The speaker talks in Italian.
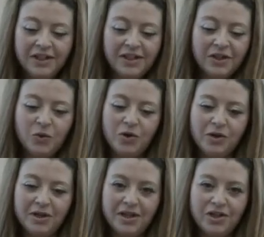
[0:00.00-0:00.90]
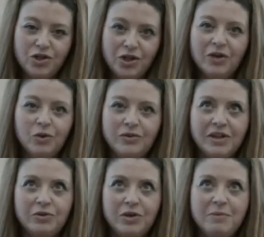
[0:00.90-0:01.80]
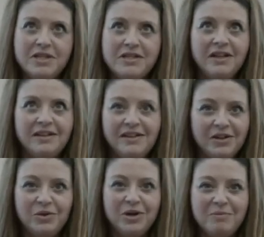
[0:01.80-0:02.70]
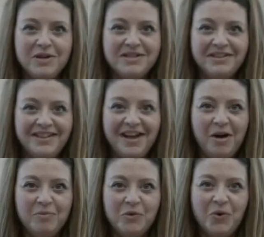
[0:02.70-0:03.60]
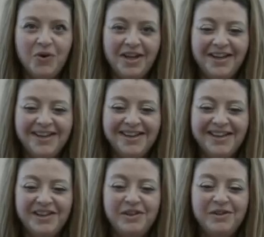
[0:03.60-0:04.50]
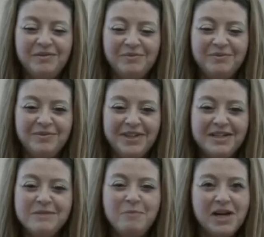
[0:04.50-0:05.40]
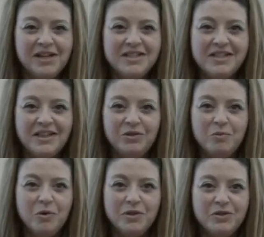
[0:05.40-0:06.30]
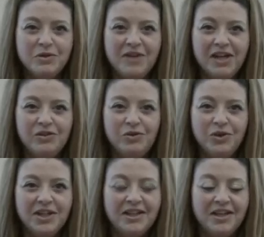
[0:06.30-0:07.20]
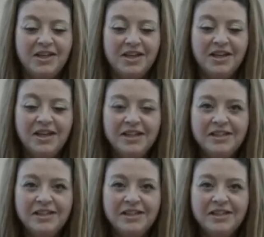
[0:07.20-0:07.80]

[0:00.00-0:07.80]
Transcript: Eh, quello che ci raccontano le pazienti che noi rappresentiamo è che mm, la speranza dopo questo evento è che